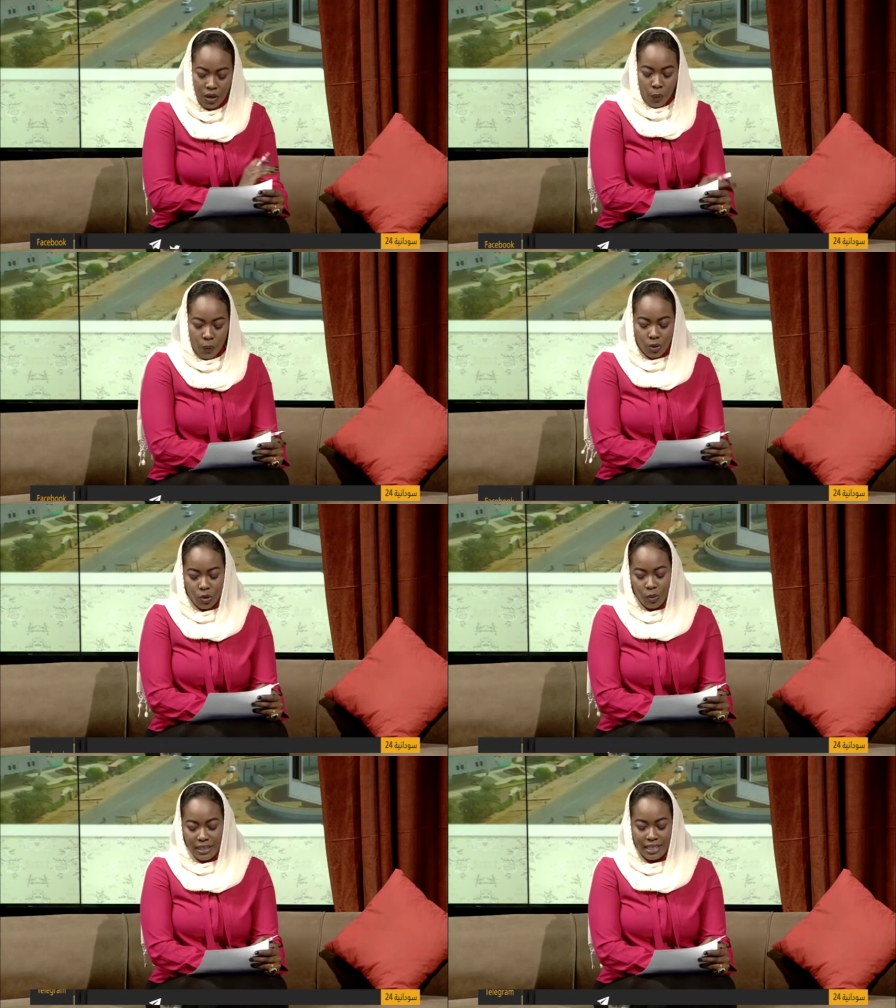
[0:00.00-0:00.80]
وعضو
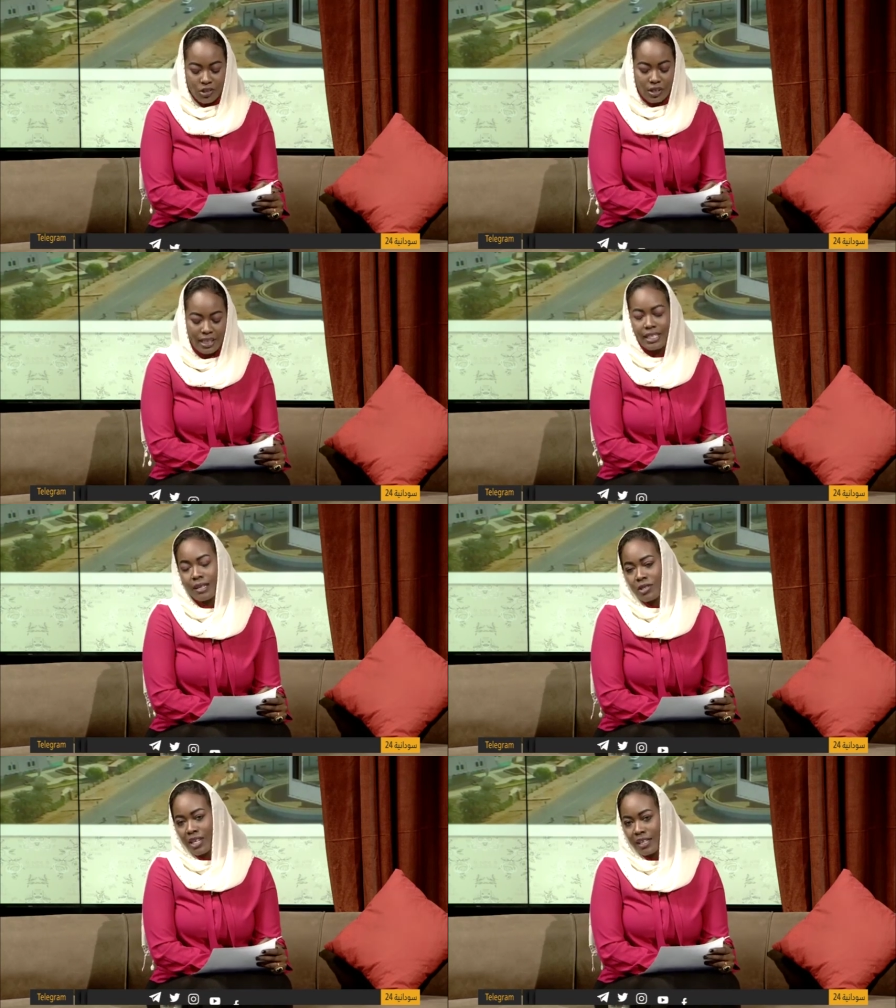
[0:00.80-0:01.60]
مبادرة شركة
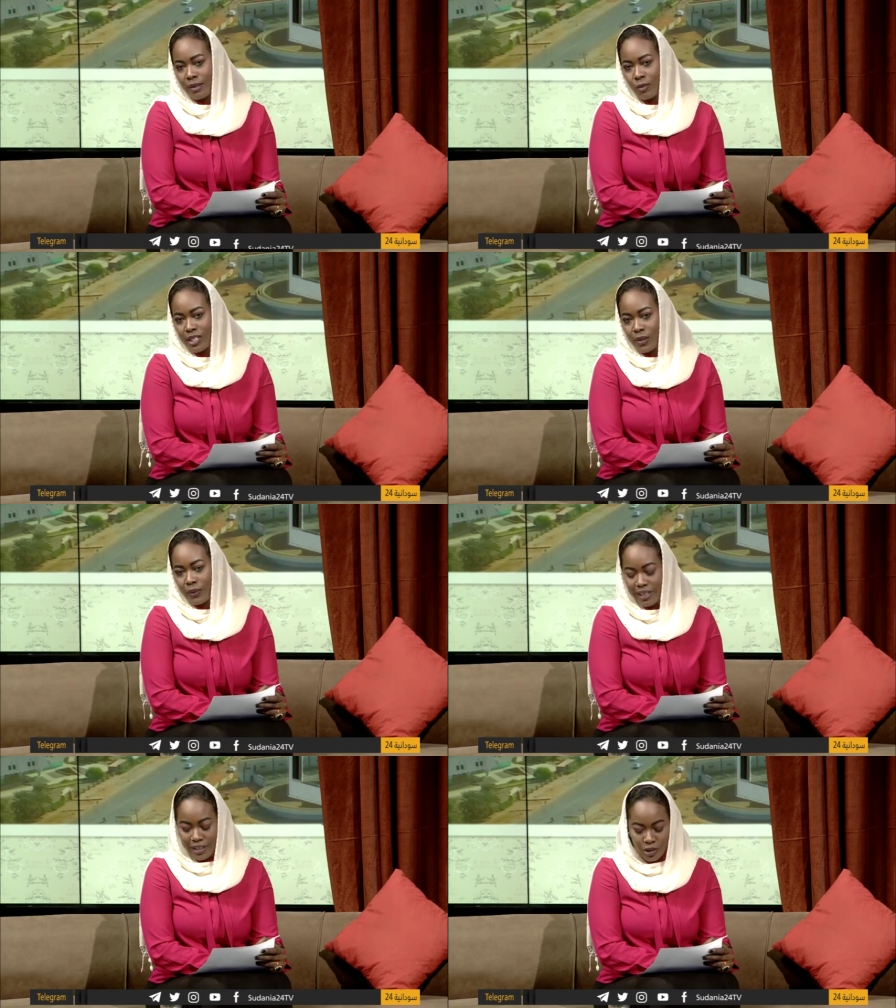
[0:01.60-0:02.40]
ام تي ان للمحتوى
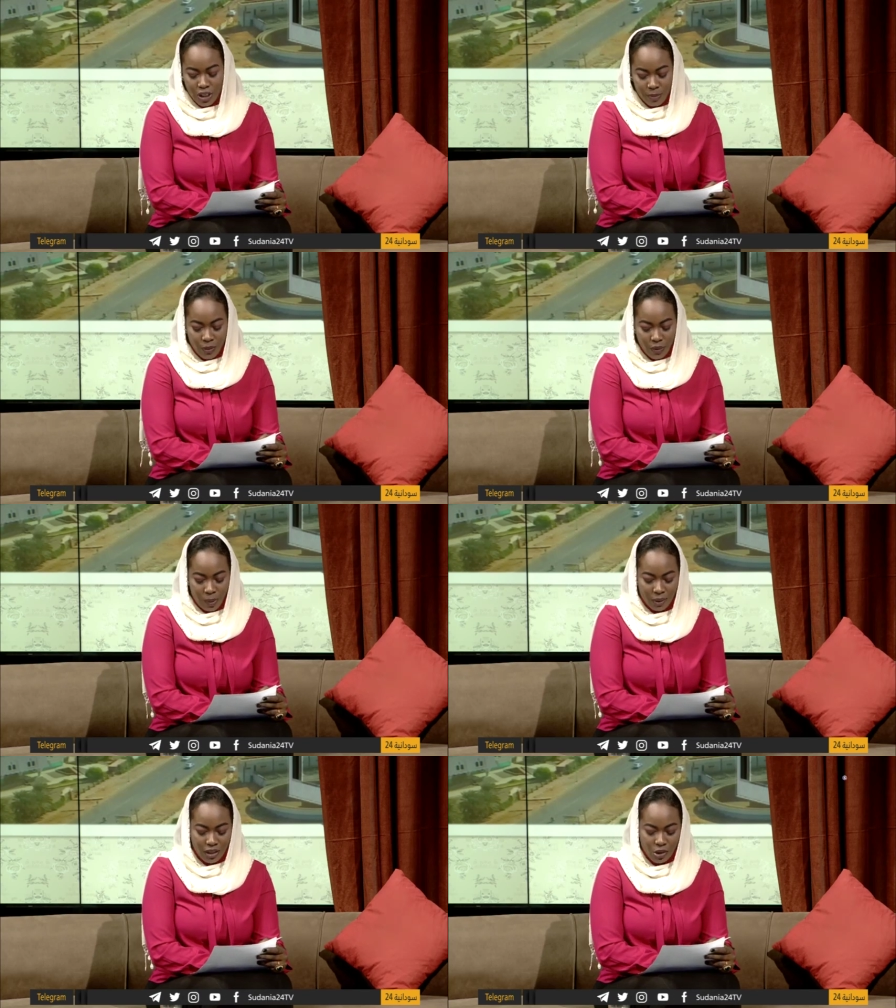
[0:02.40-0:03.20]
الايجابي
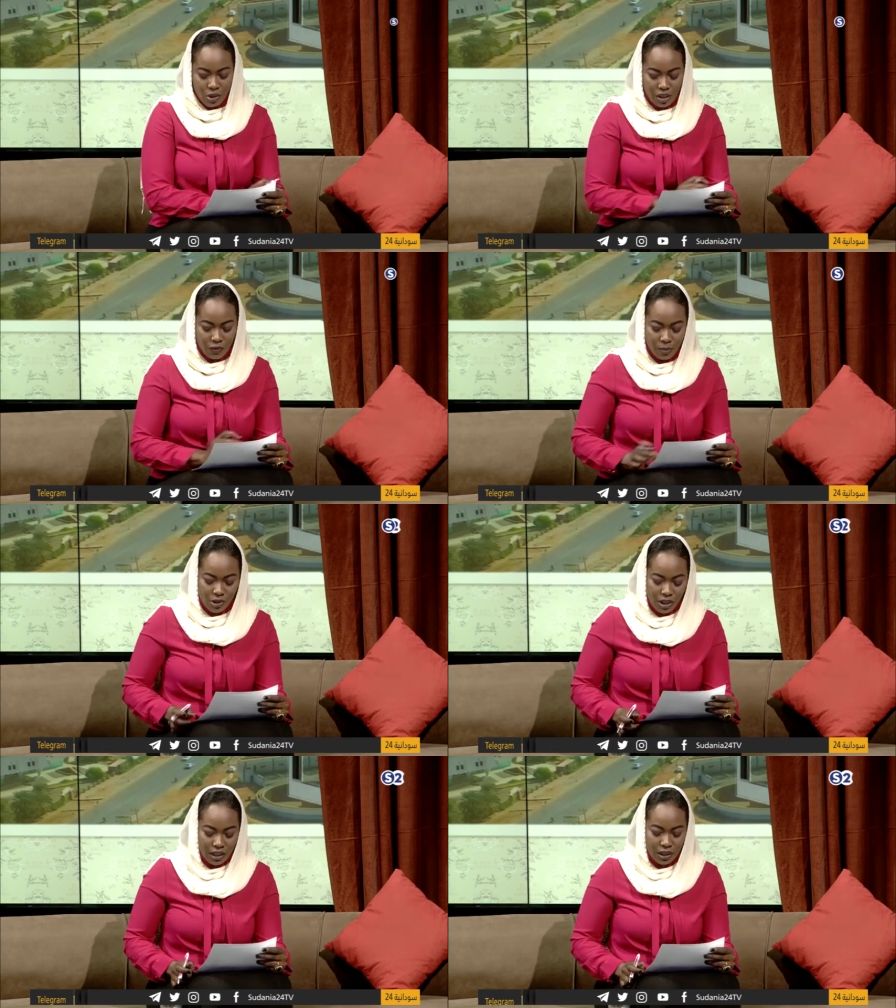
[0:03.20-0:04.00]
وكمان ناشطة في
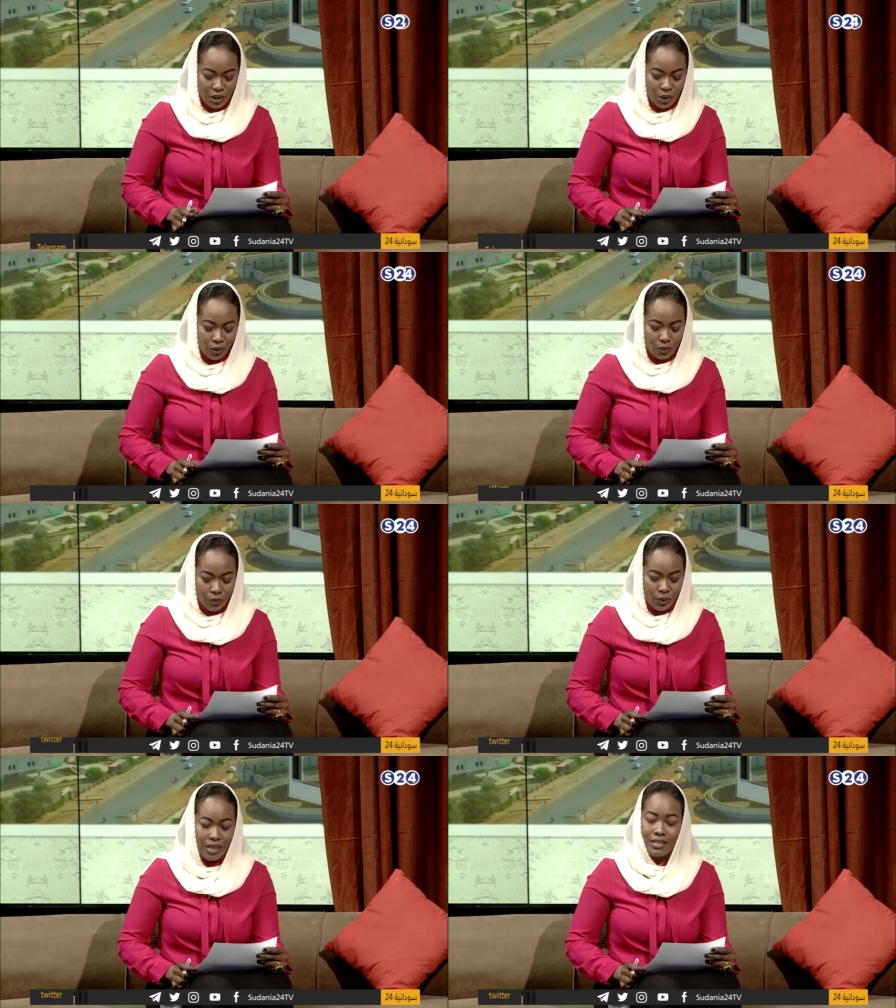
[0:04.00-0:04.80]
مجال
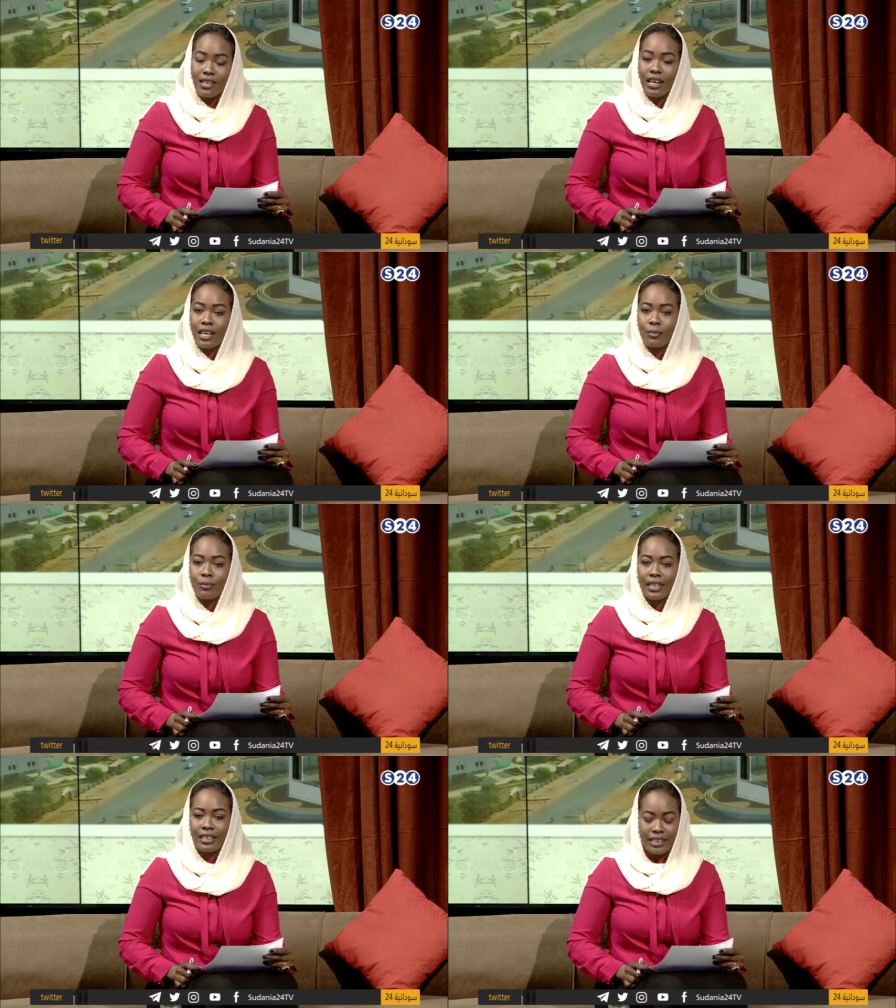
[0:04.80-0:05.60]
حقوق اصحاب
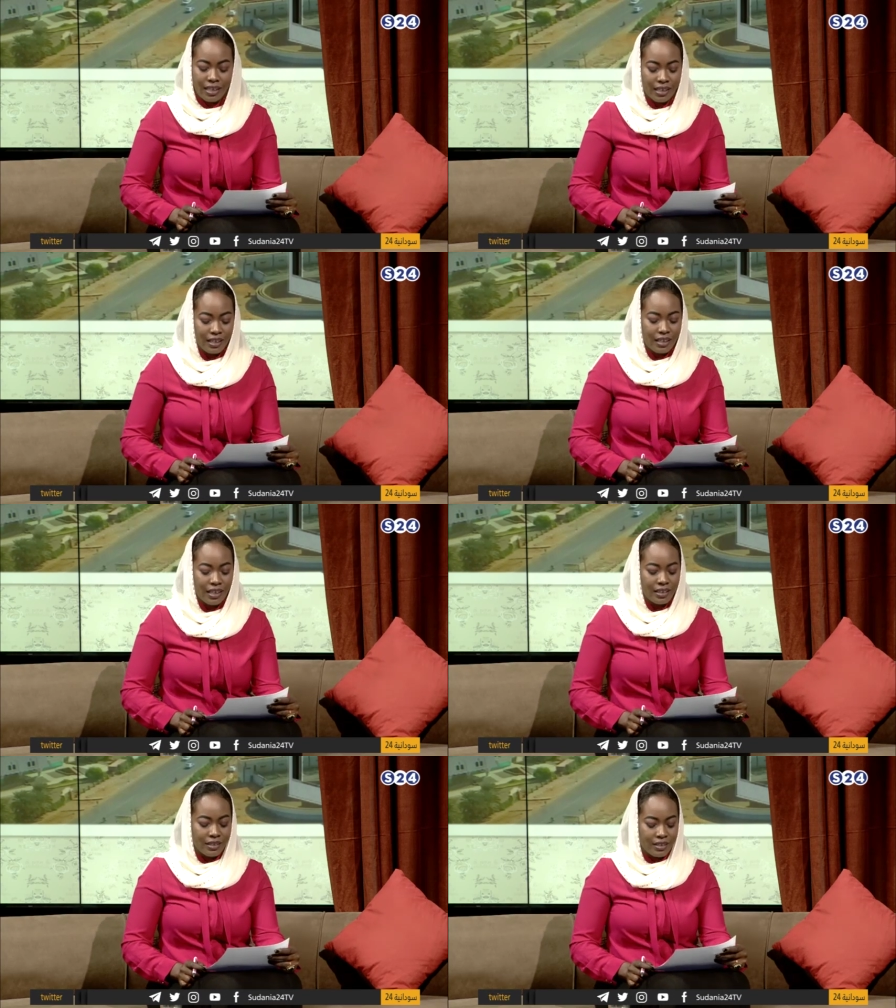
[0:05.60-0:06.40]
الاعاقة
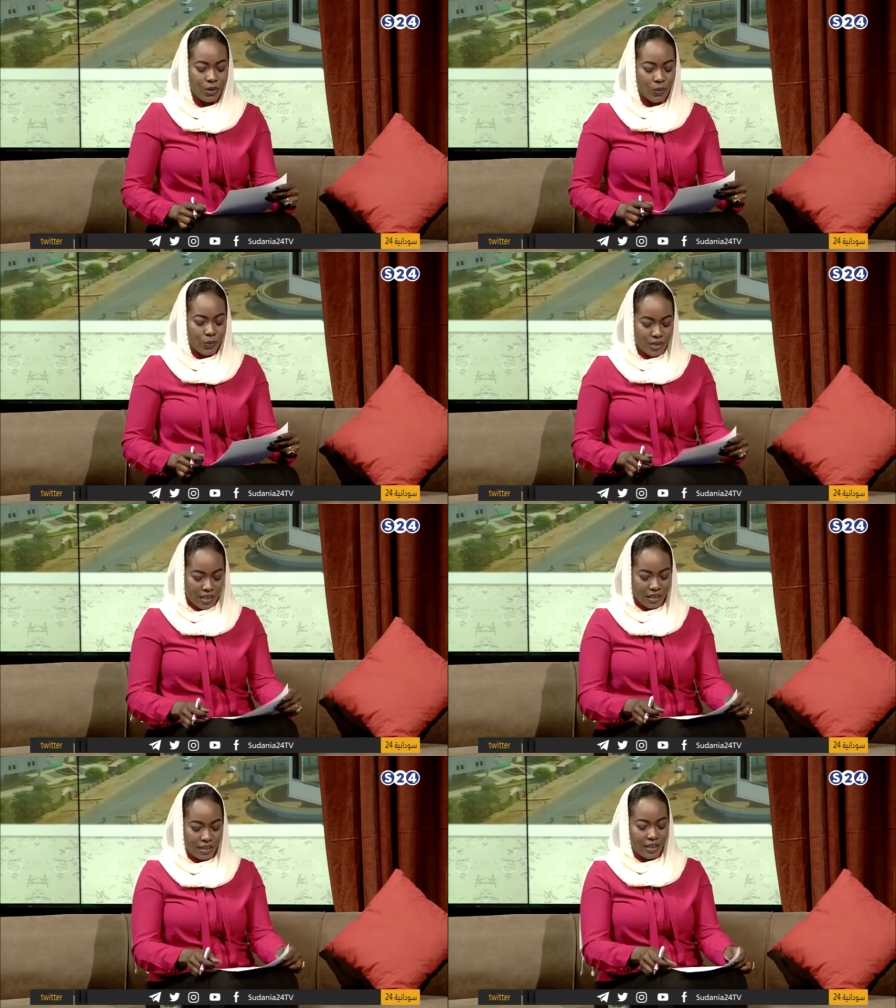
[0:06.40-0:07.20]
اهلا
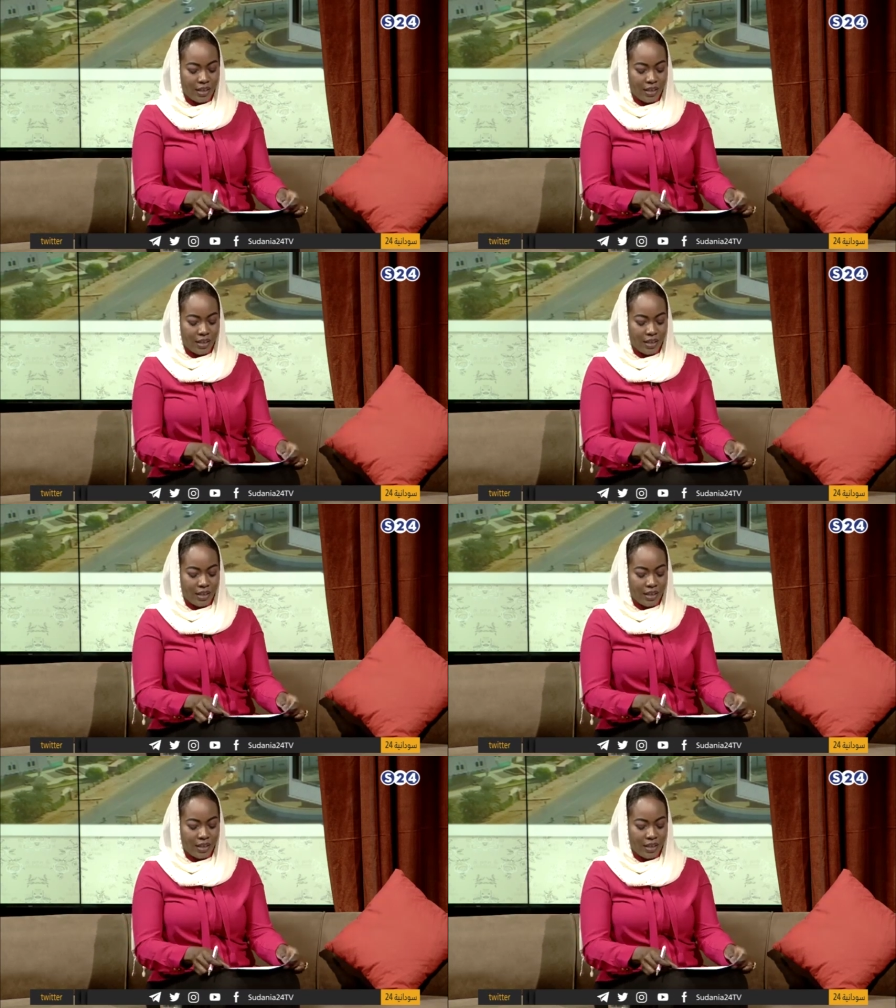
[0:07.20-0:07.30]
وسهلا